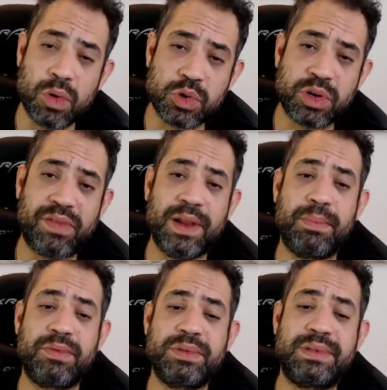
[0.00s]
que eu já falei
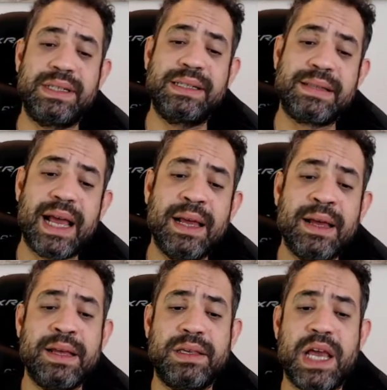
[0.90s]
para vocês, né?
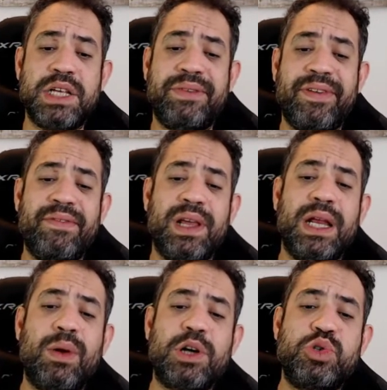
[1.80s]
Que é de
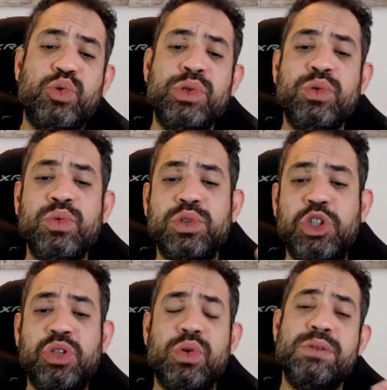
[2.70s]
fevereiro a junho
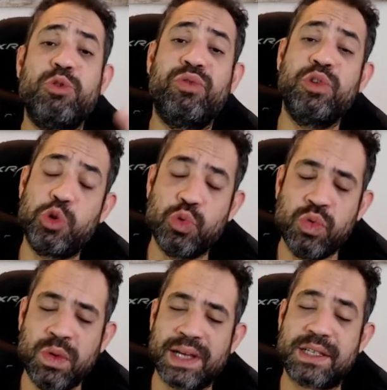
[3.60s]
de
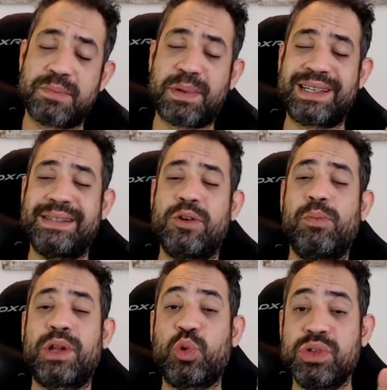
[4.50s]
2021. Essas passagens são
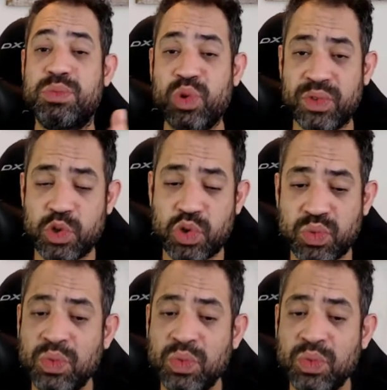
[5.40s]
para 2021,